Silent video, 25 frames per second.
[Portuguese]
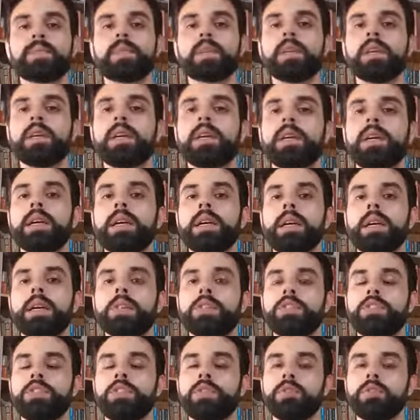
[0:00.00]
É, a
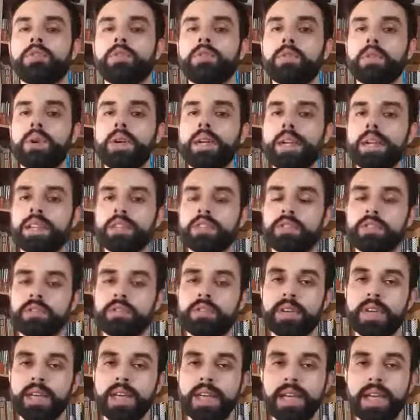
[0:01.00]
gente viu aí as
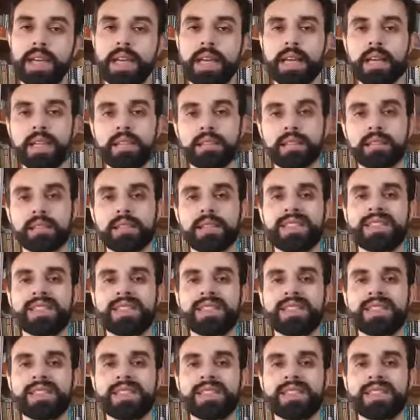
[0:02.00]
diferenças,